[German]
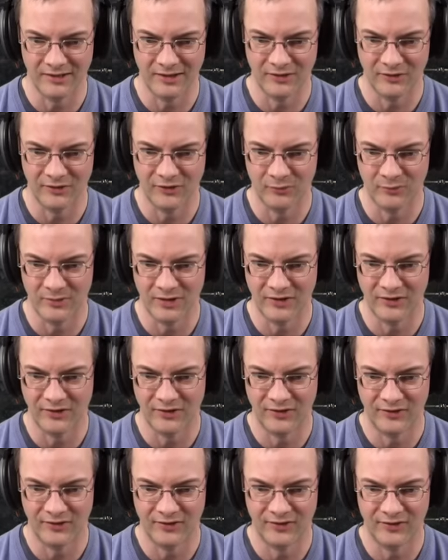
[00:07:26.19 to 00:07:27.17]
Also
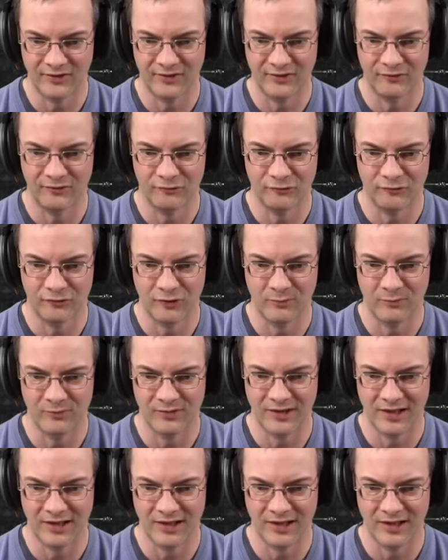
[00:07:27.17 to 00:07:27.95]
zumindest stimmt